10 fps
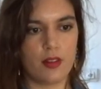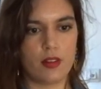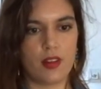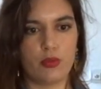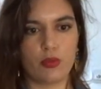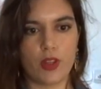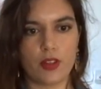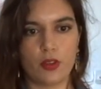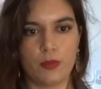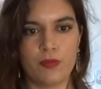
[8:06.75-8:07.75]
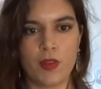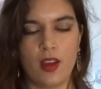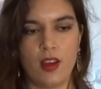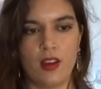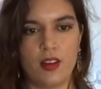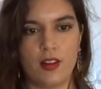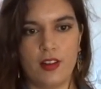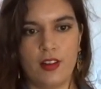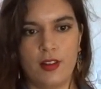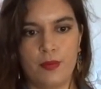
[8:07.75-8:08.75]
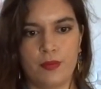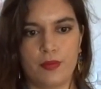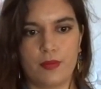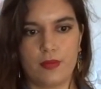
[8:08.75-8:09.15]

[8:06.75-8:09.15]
C'est pour ça que, euh,